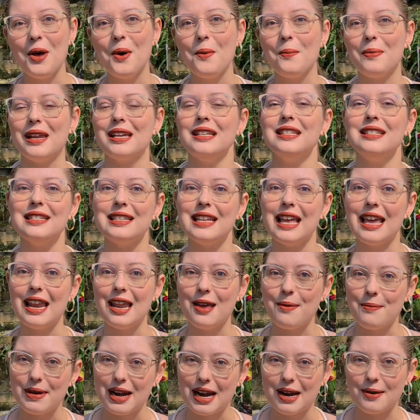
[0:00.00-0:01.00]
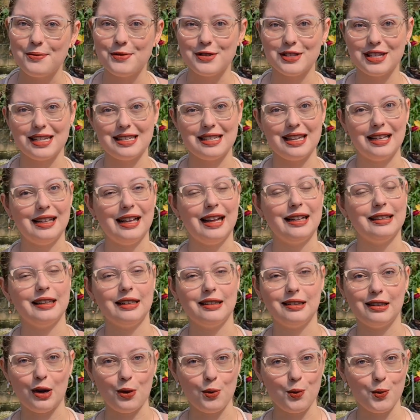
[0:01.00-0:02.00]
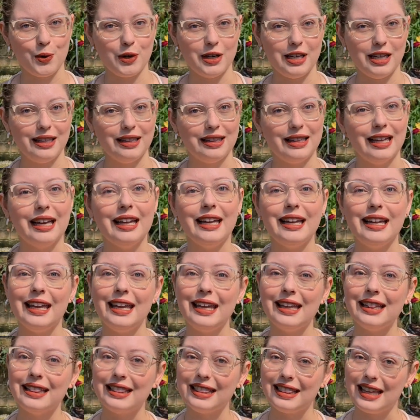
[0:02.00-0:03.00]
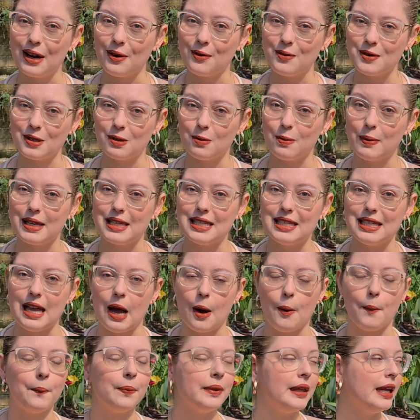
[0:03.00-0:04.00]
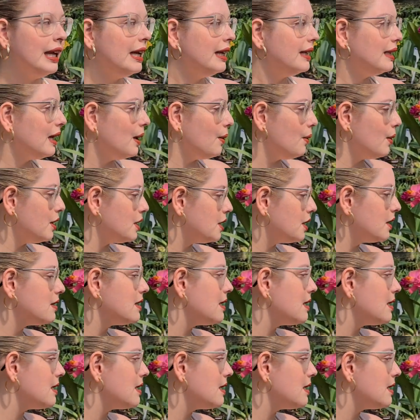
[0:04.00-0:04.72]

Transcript: para celebrarmos essa data tão bonita e tão especial. Então hoje eu